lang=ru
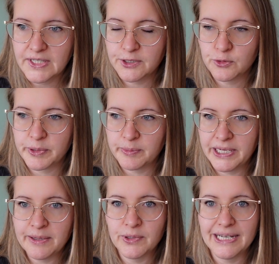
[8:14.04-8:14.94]
эту
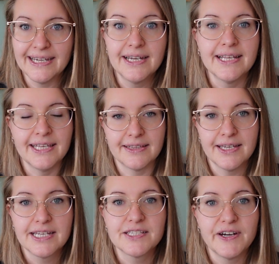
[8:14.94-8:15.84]
проблему или нет,
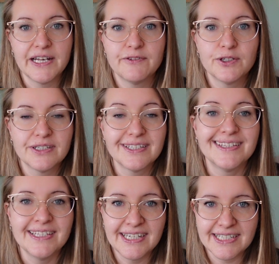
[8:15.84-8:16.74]
сваливают этот
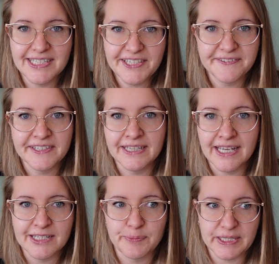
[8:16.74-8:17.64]
негатив на
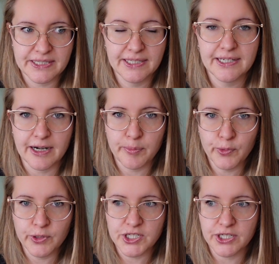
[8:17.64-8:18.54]
нас, простых
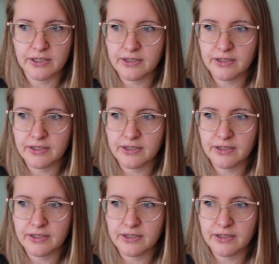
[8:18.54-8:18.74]
рабочих,